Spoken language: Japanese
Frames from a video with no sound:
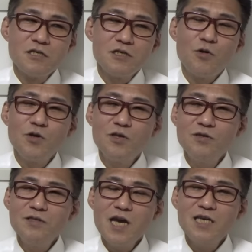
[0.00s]
余
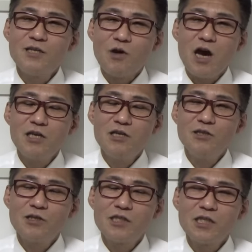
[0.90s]
裕ないとああい
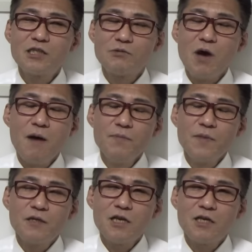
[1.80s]
う施設は
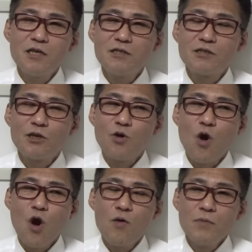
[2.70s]
できないですけ
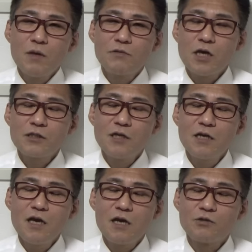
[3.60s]
どさす
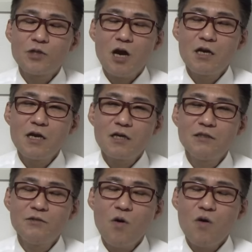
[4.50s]
がねあのさかな
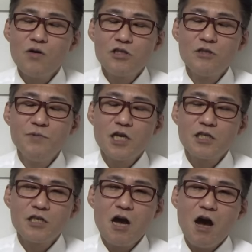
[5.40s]
クンを生み出
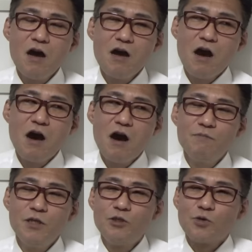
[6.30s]
した
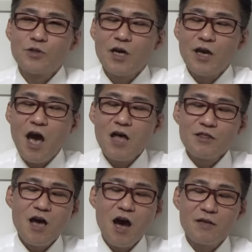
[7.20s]
あ民族だけあ
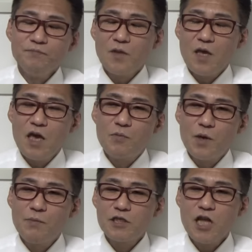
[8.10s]
んな、えー、
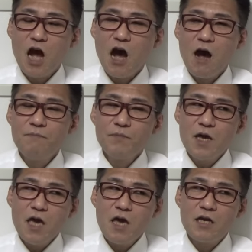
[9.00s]
思いました、
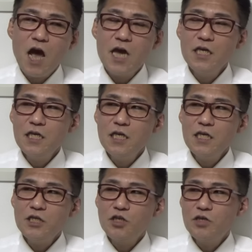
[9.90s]
えー、
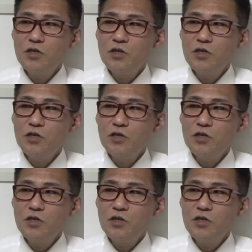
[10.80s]
来週